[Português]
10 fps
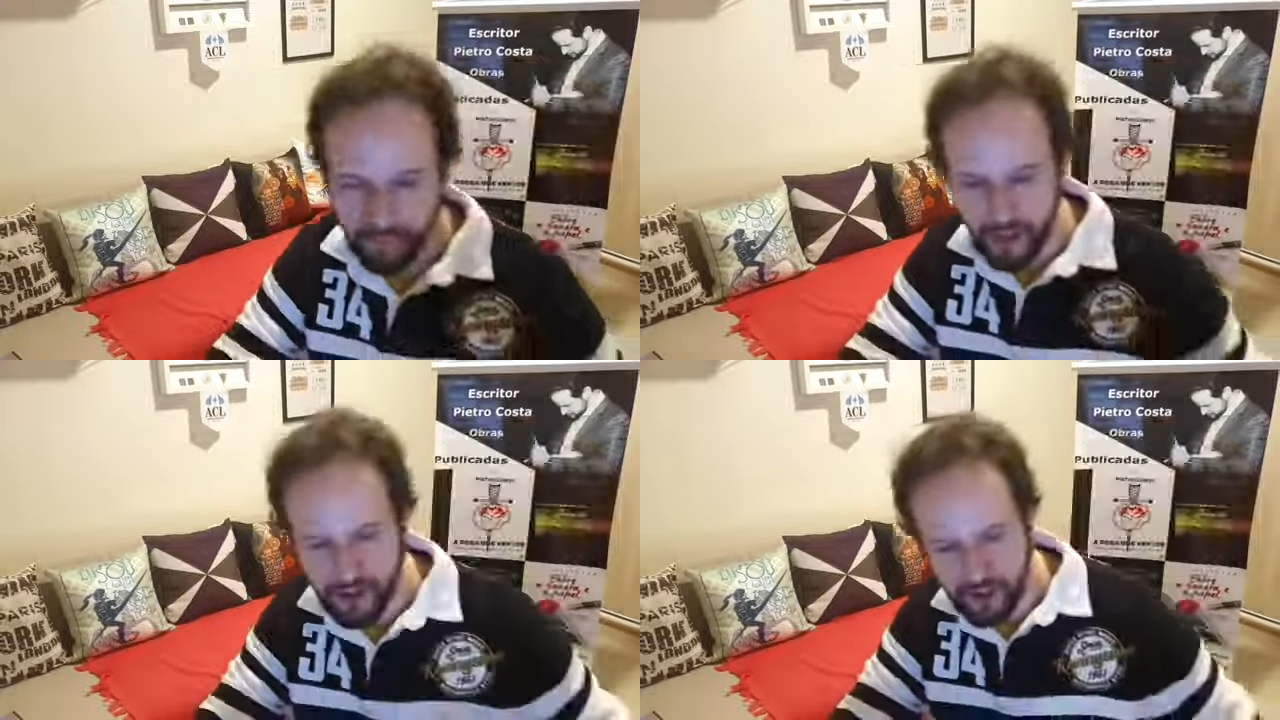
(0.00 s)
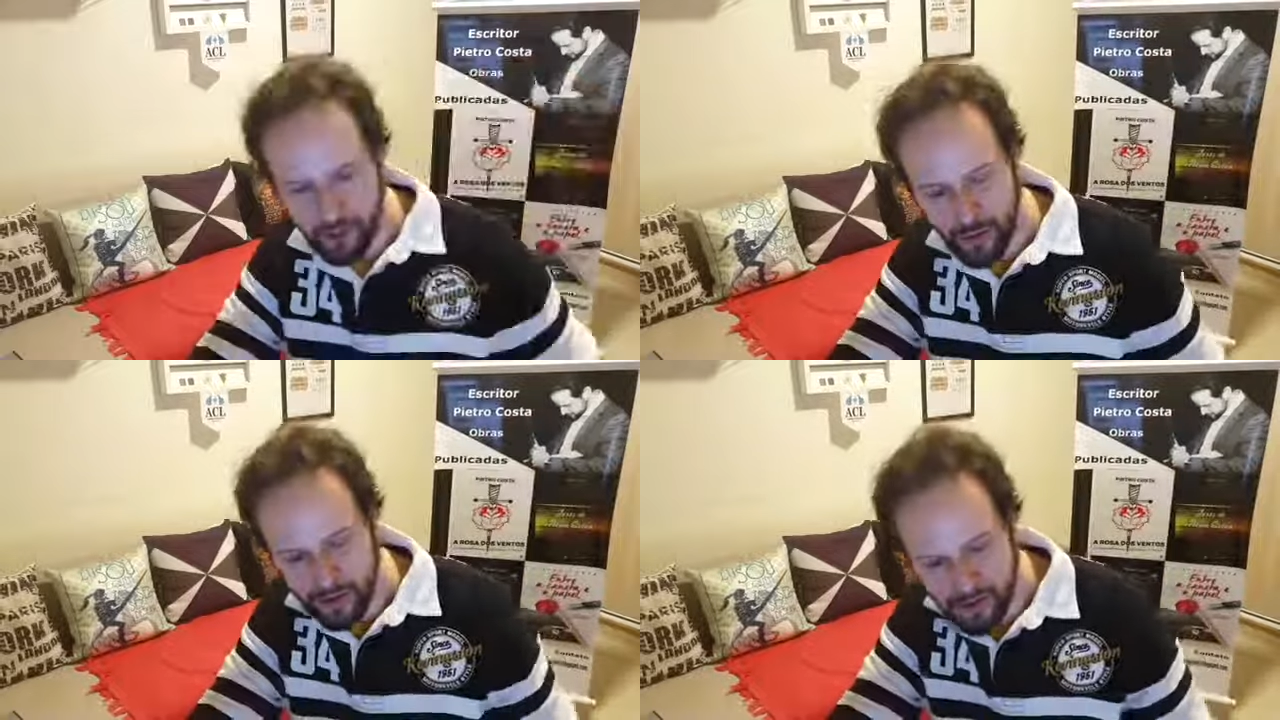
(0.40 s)
a gente
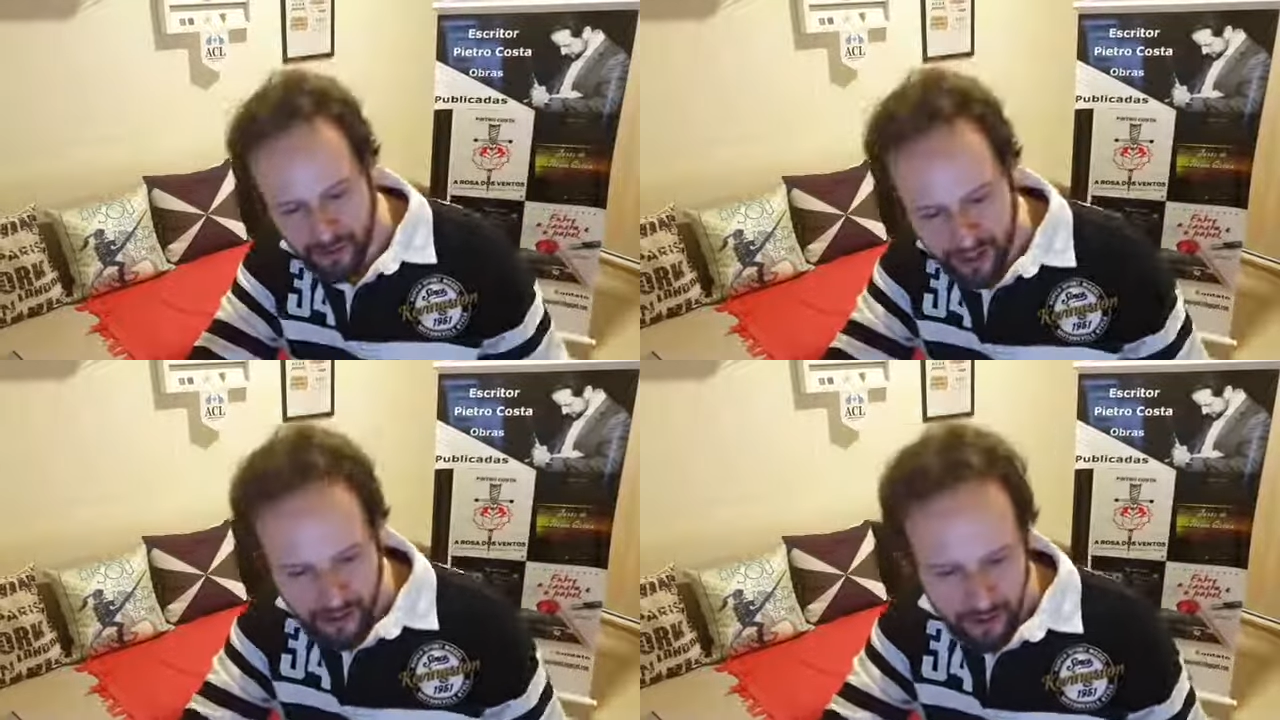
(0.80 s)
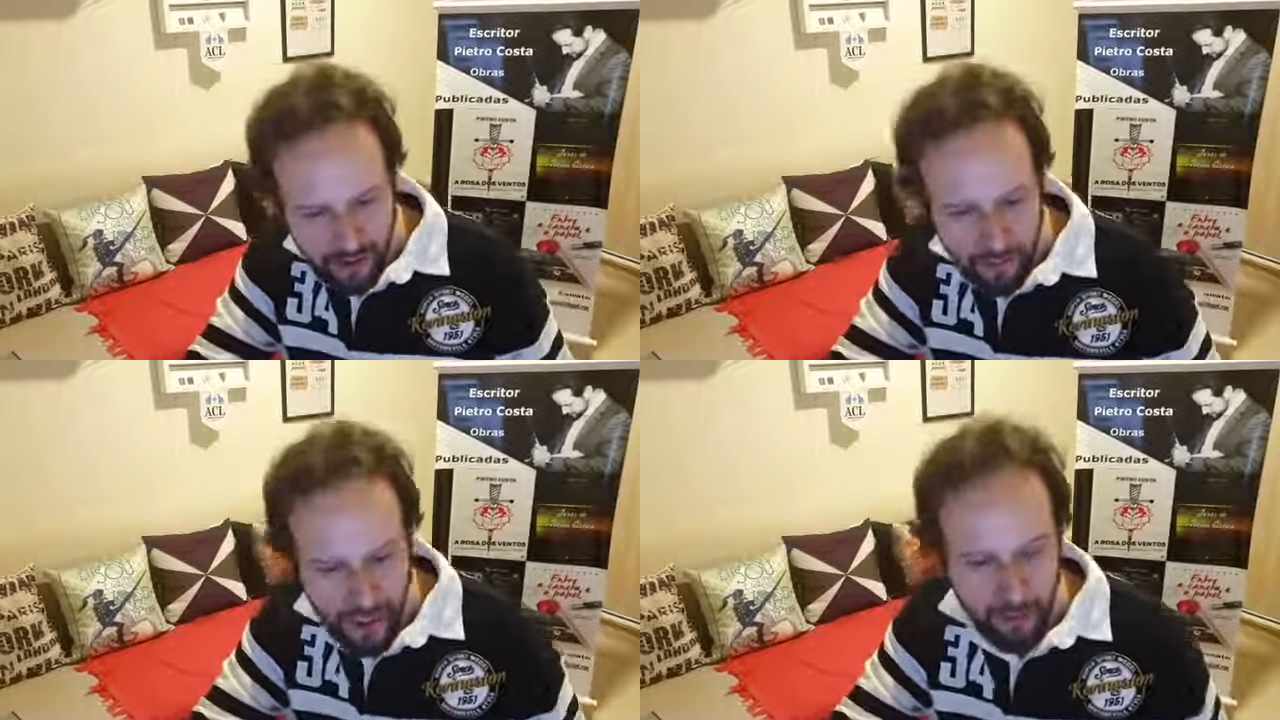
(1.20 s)
gosta de fazer isso
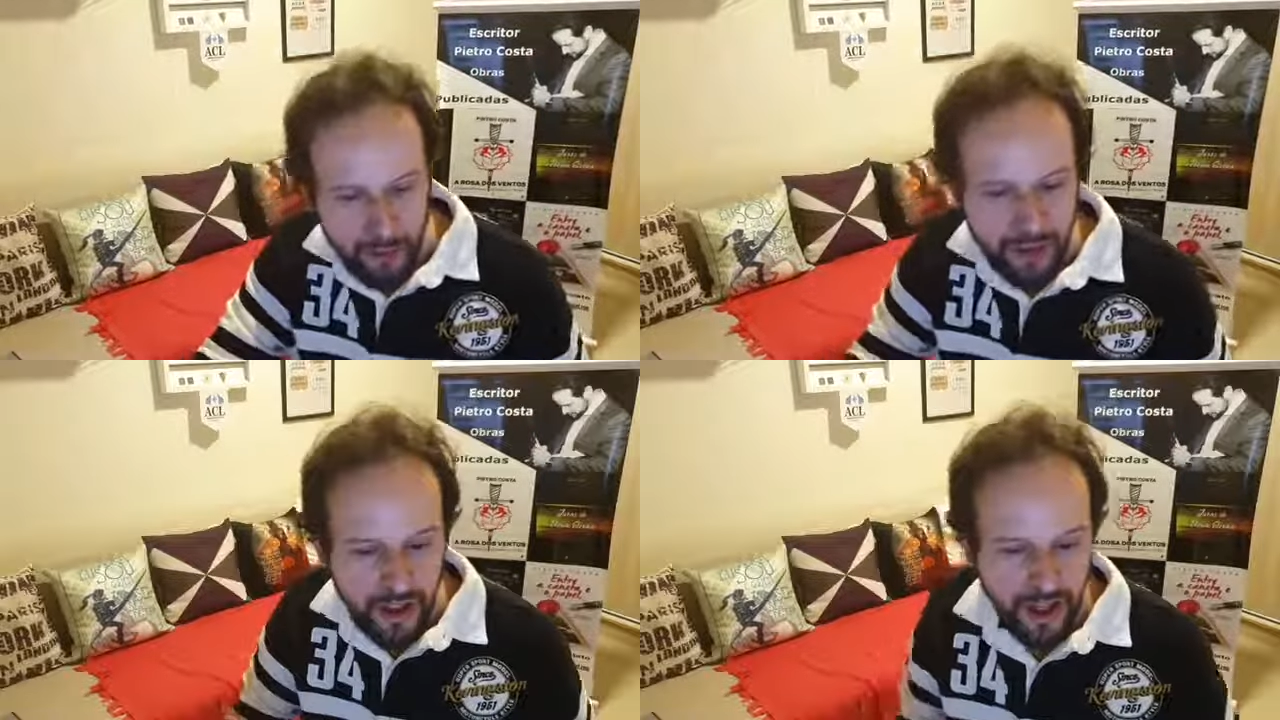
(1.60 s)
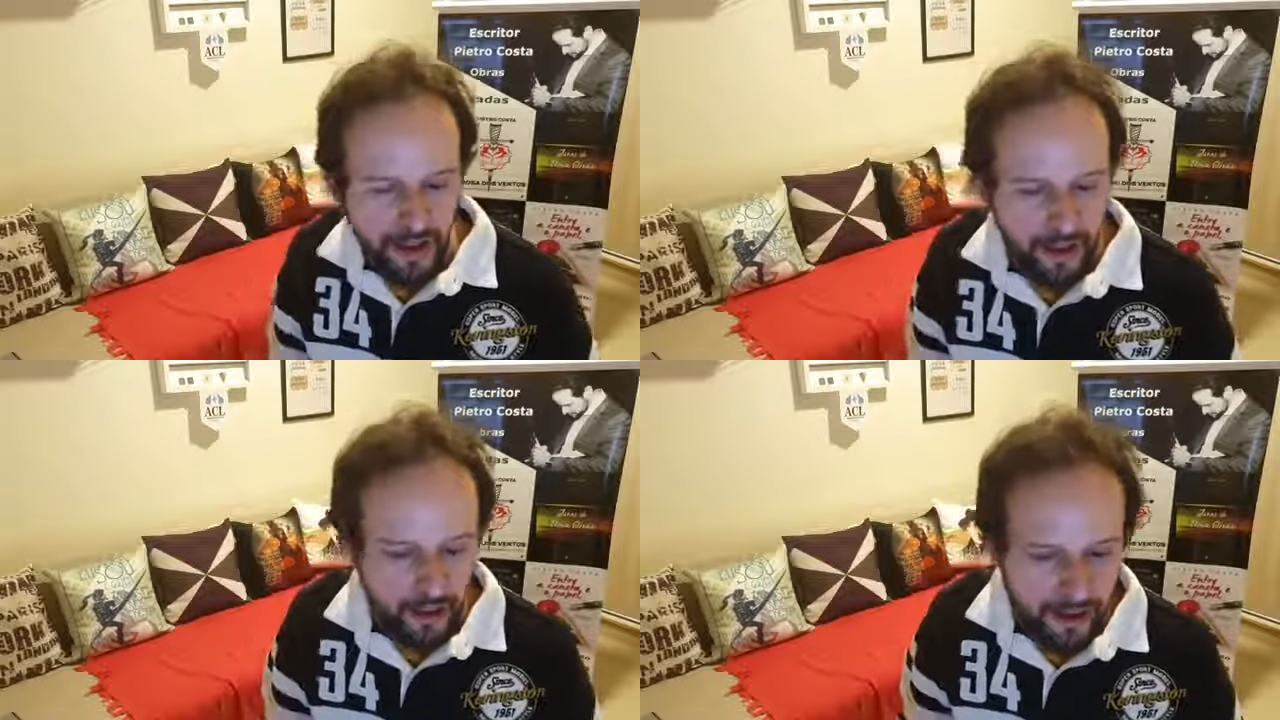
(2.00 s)
também,
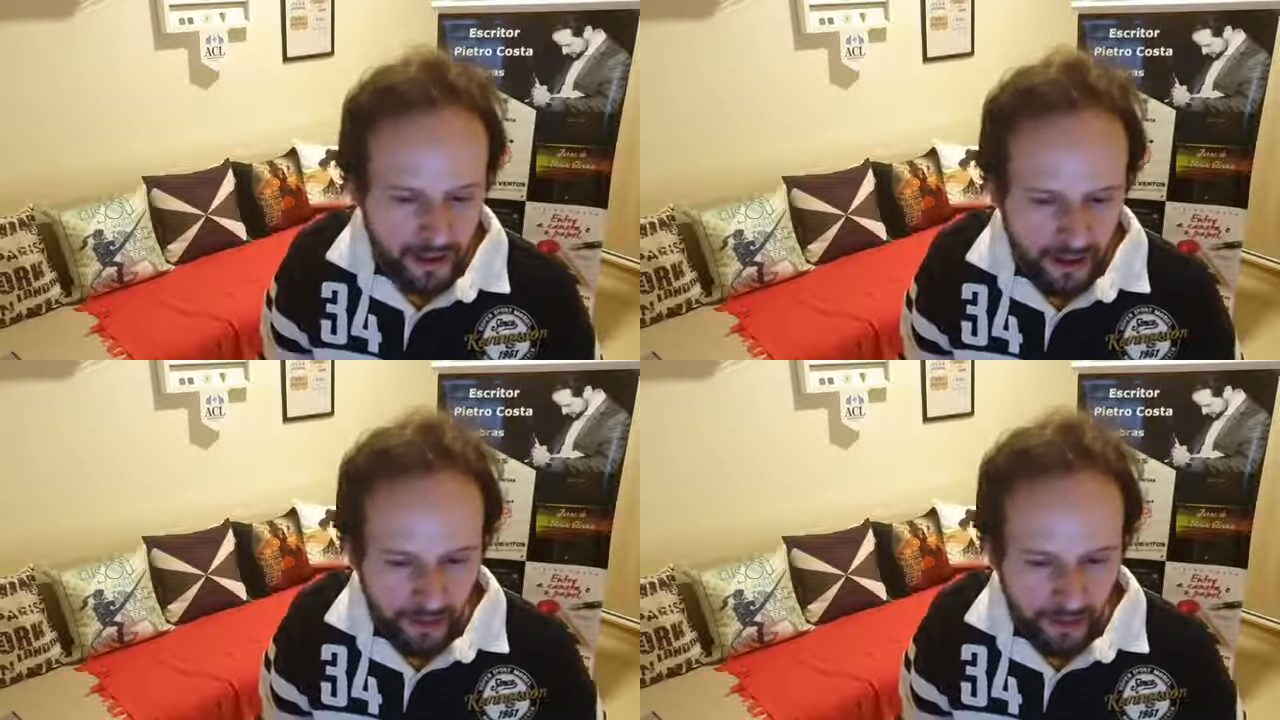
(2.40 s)
anunciar a, a,